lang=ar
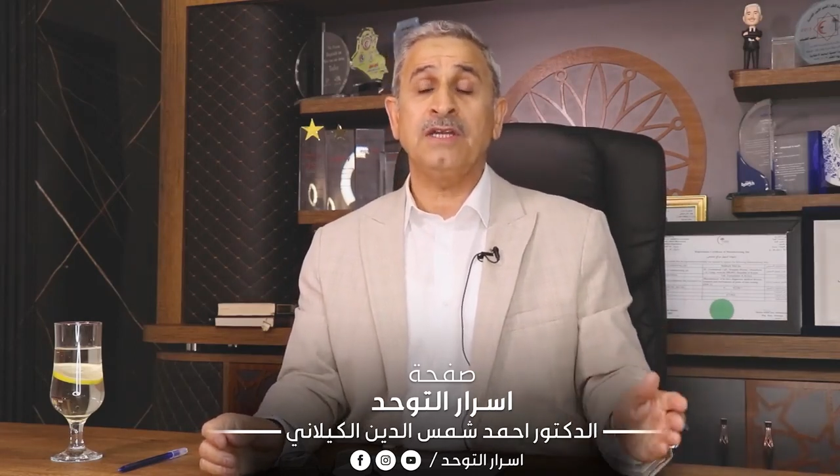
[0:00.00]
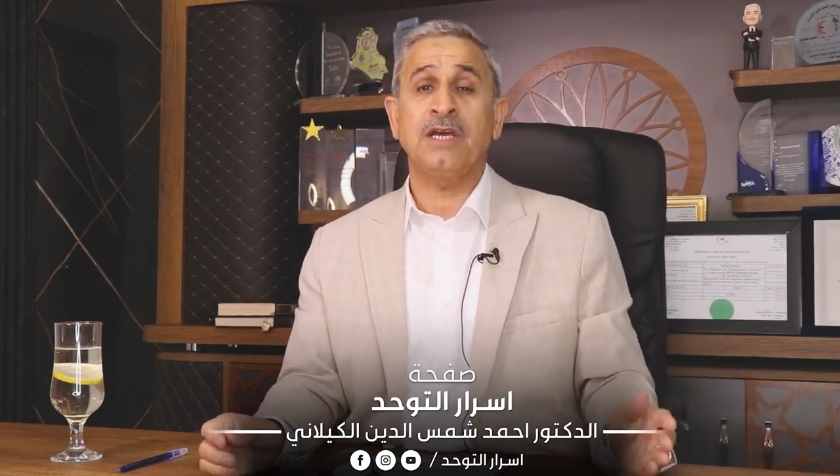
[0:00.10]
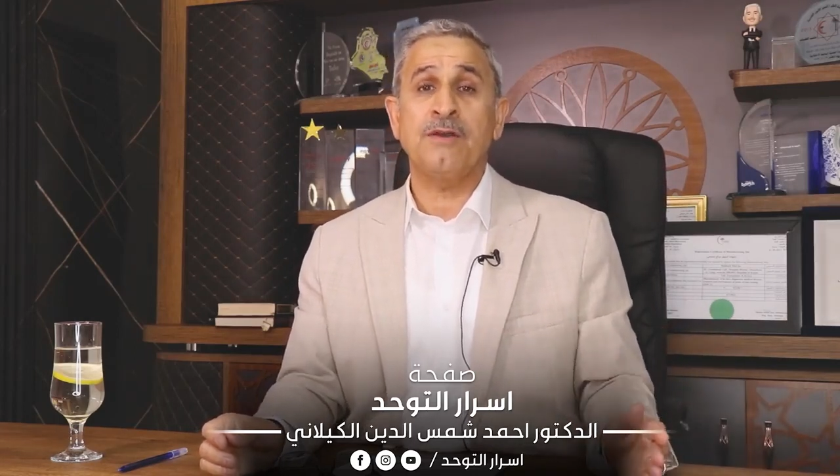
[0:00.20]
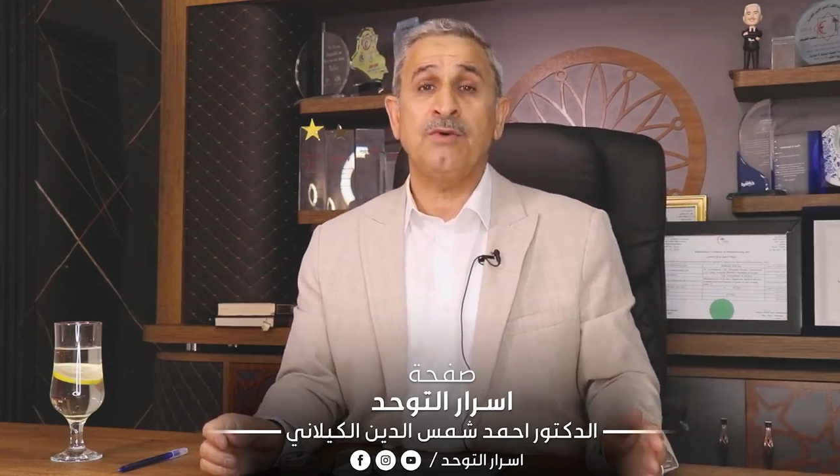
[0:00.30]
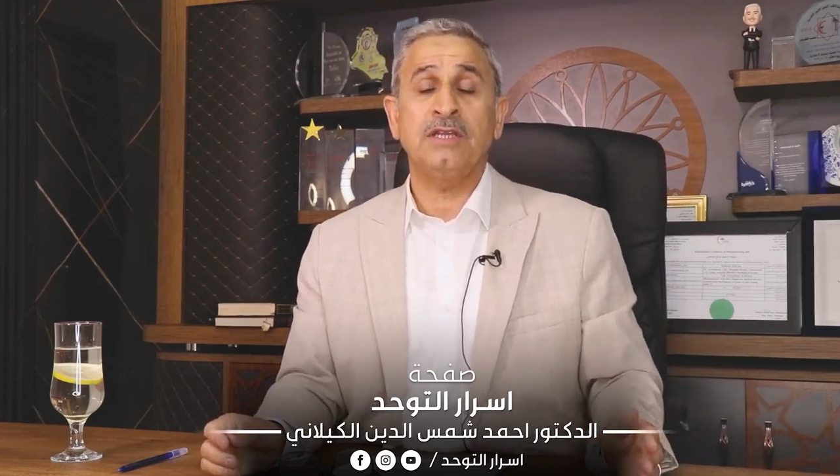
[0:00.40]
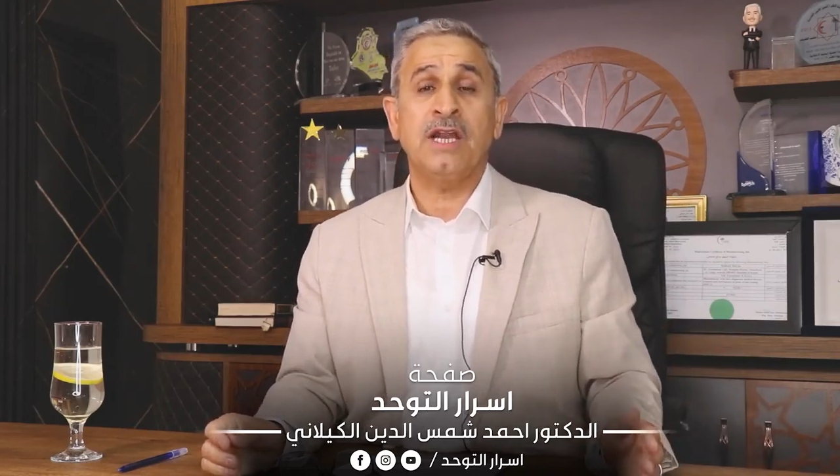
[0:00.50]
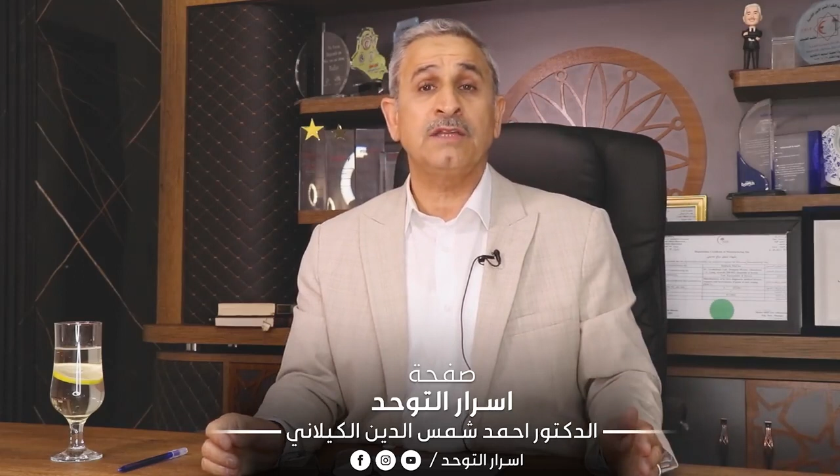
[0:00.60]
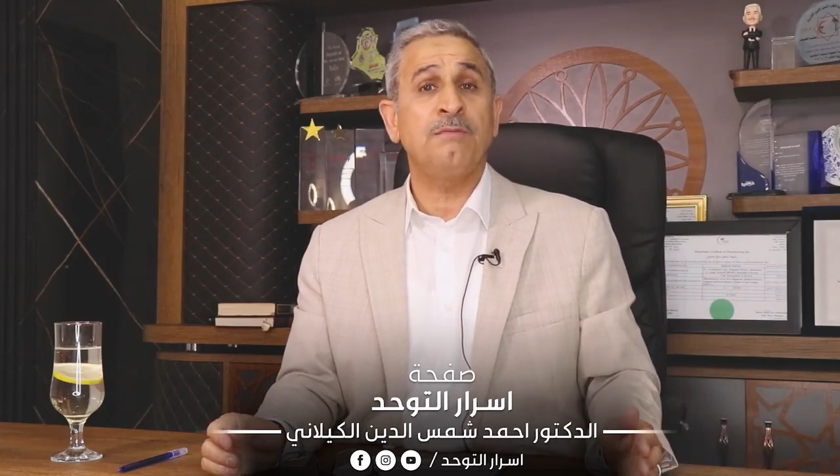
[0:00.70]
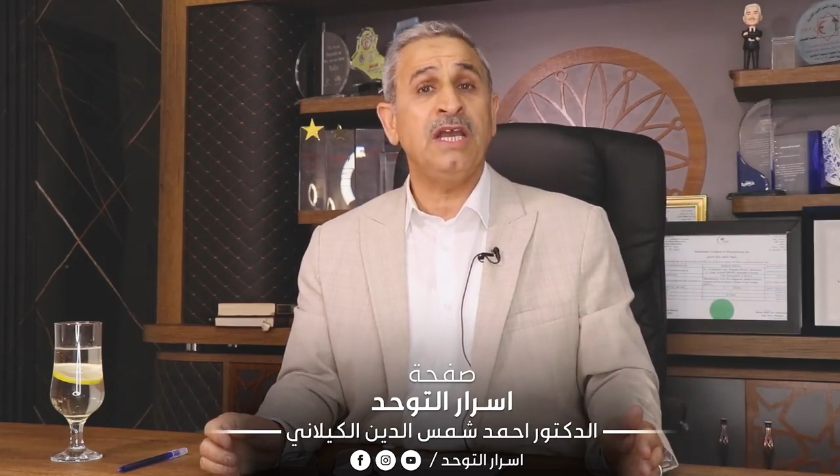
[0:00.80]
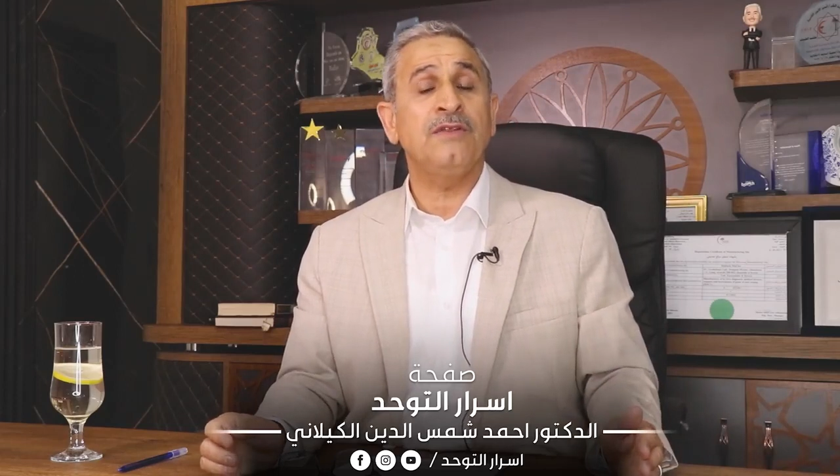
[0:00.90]

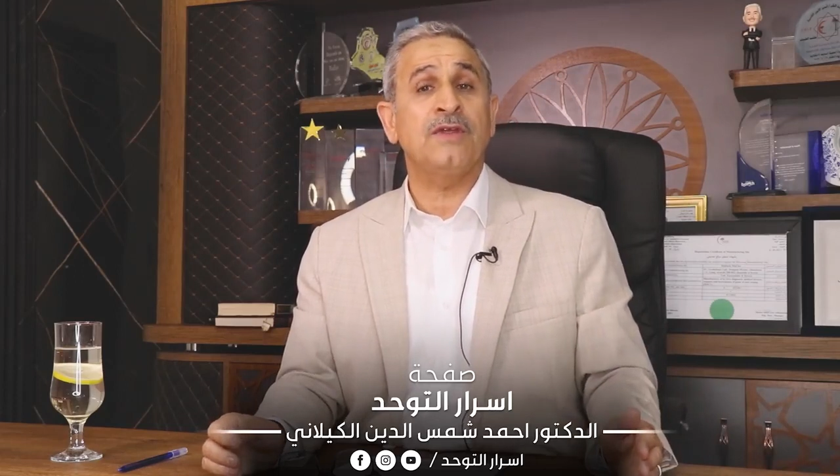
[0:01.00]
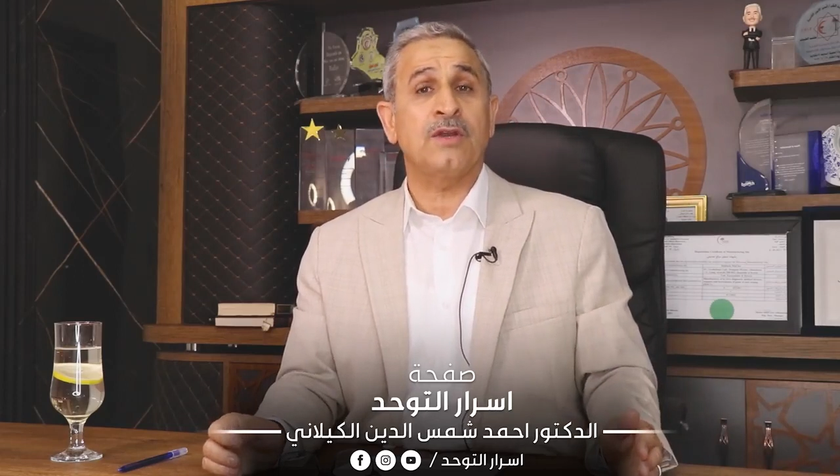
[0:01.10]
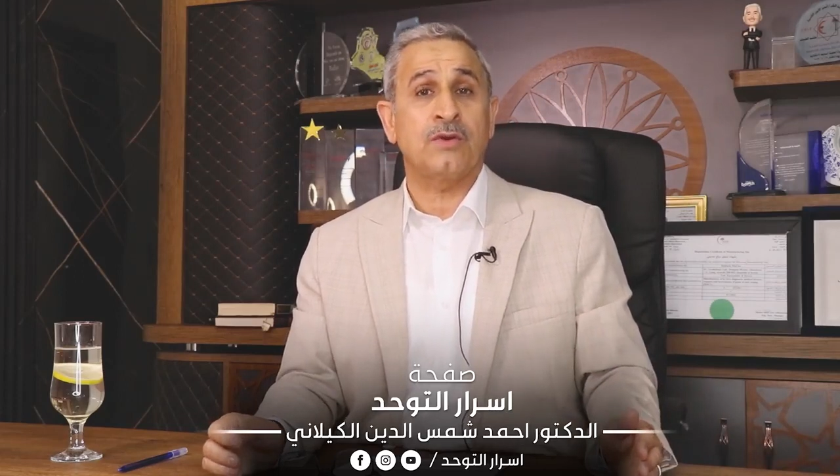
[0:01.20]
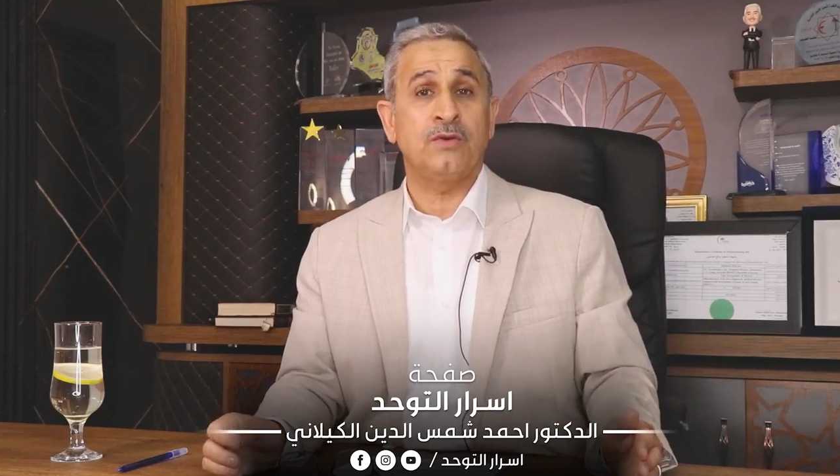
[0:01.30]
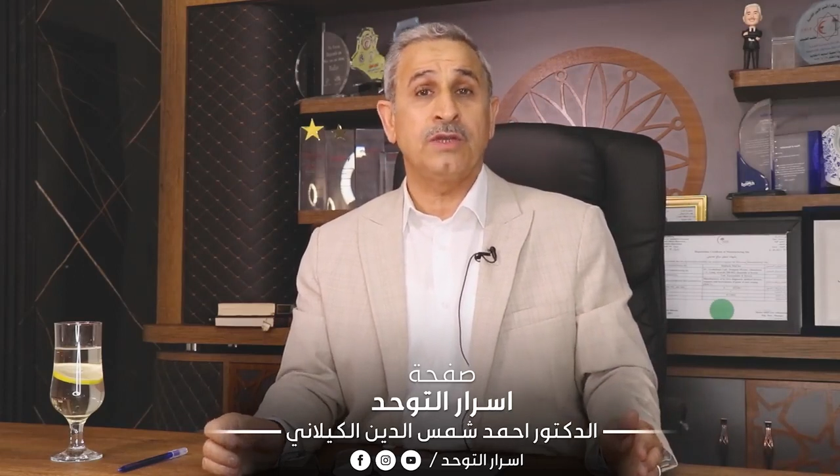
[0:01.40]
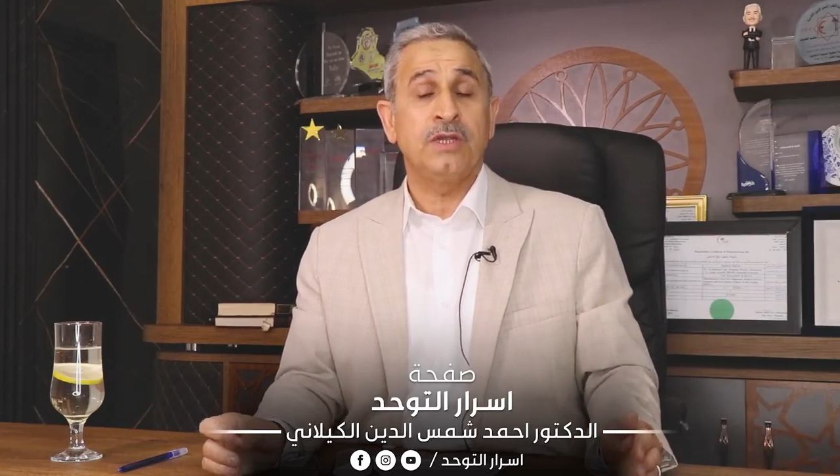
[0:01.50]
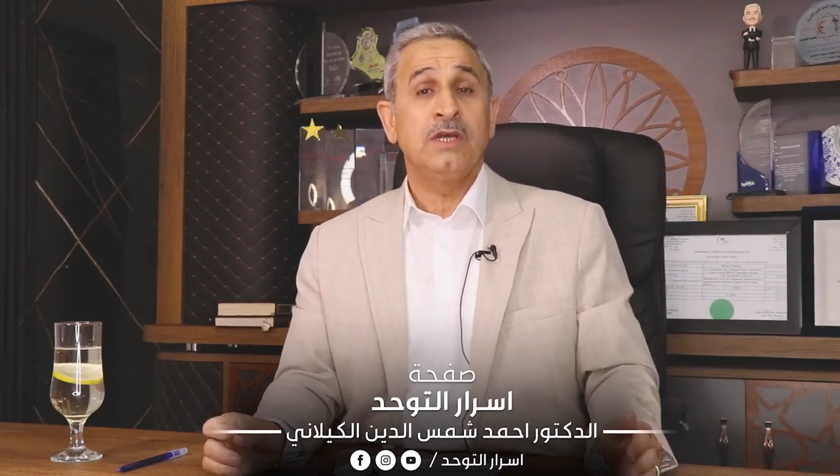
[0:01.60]
الكربوهيدرات ما يتضررون